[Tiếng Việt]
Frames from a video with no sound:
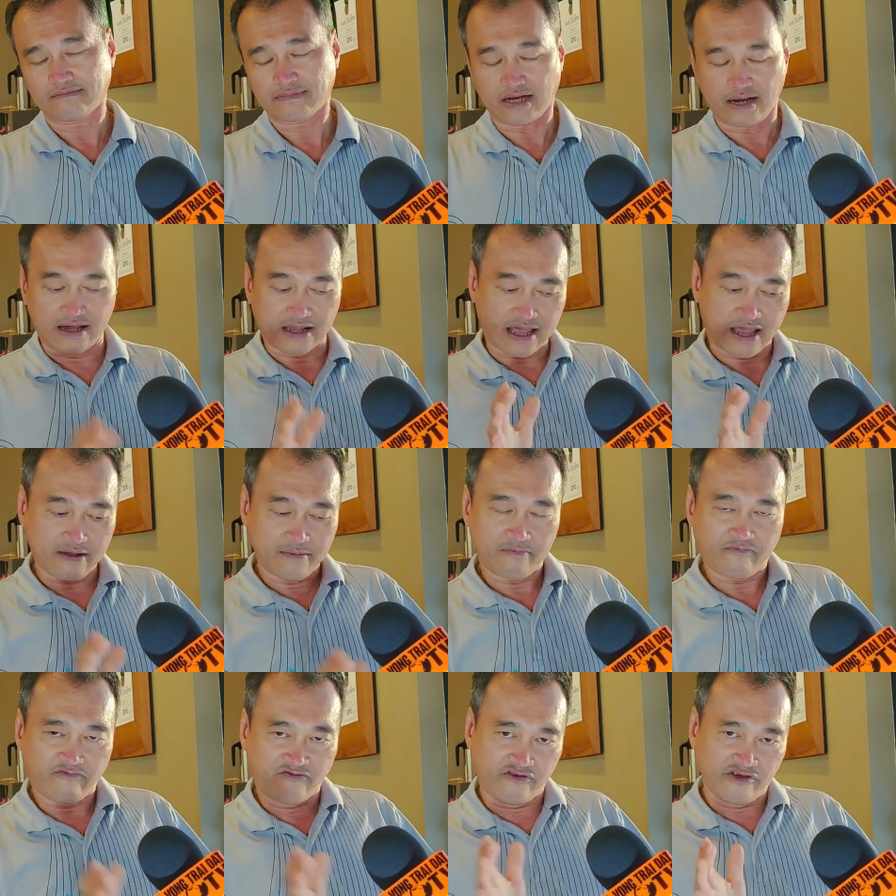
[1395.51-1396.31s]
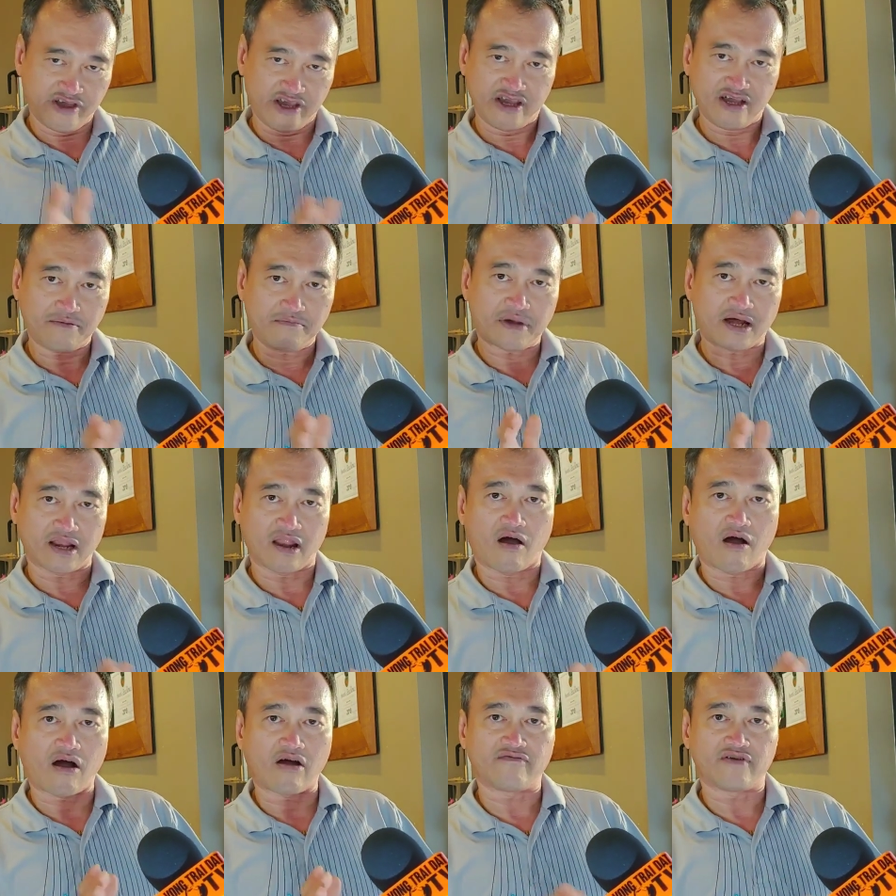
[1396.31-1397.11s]
Tức là cái phía mà
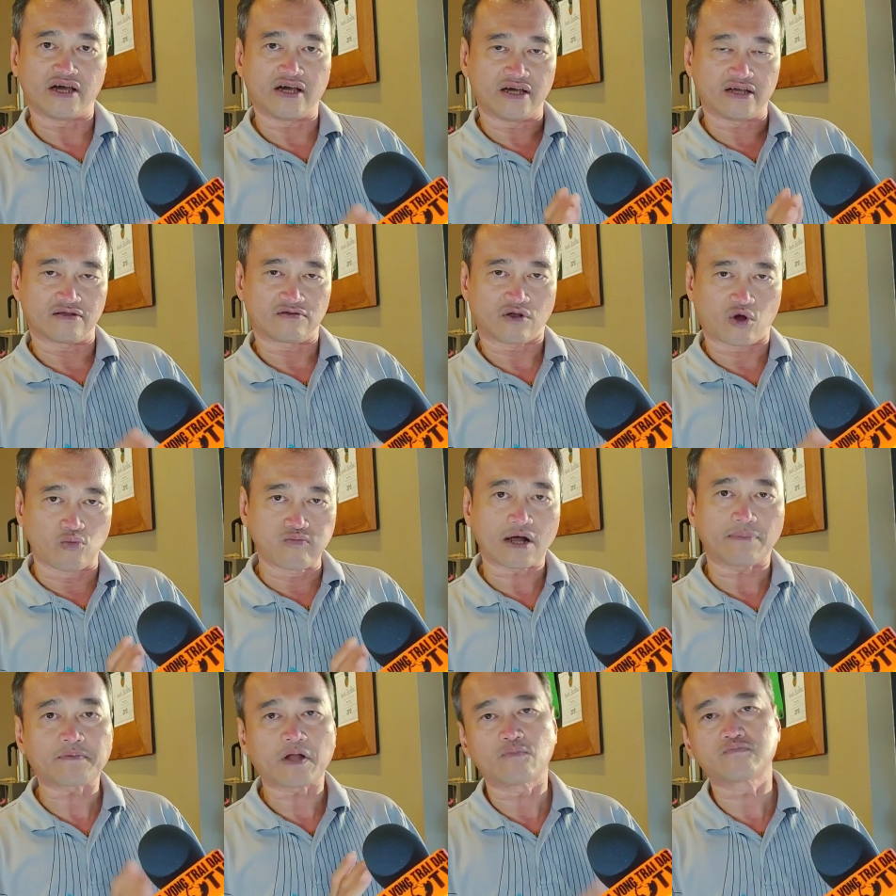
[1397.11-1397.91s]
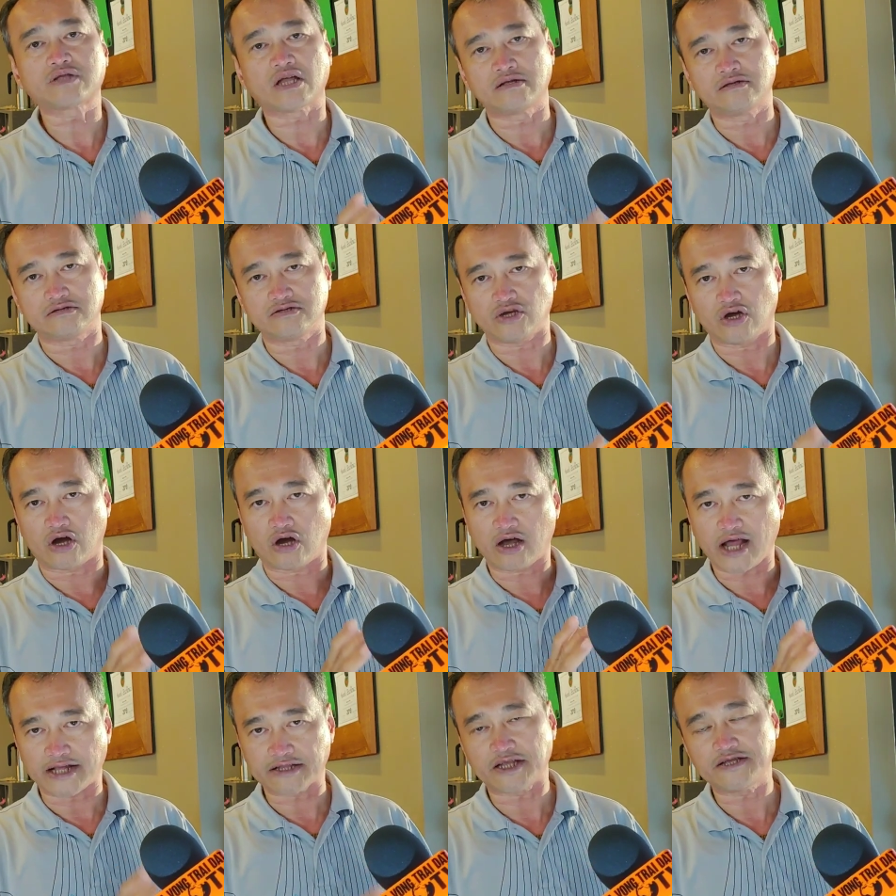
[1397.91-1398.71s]
lo về cung cấp thông tin
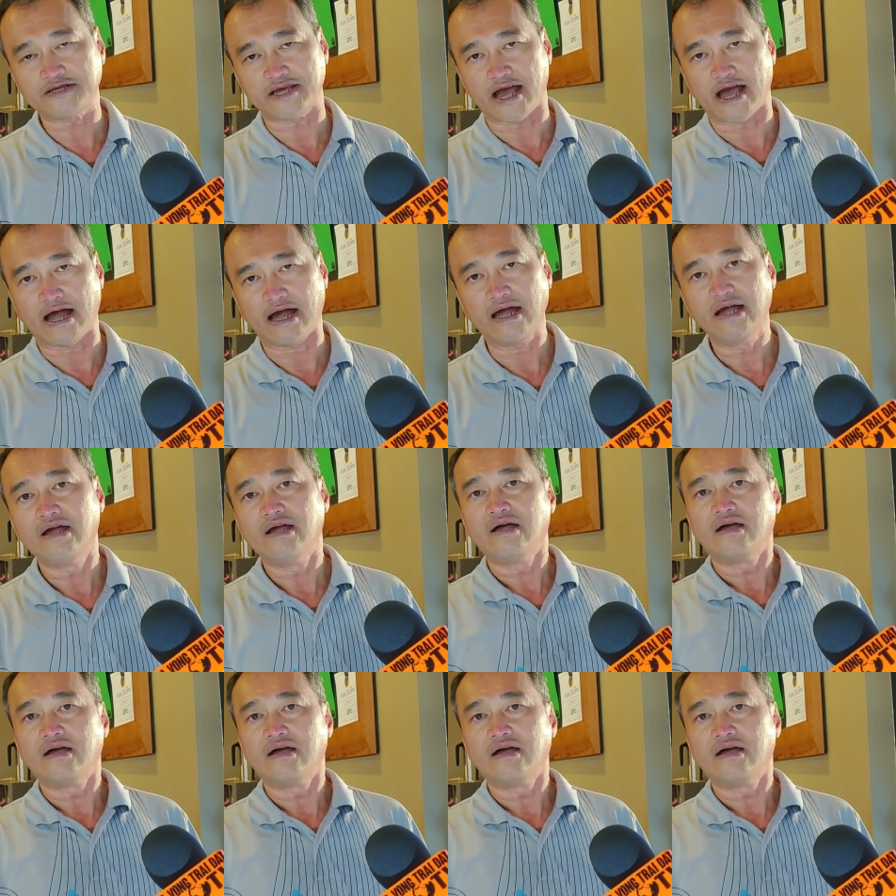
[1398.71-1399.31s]
cho khán thính giả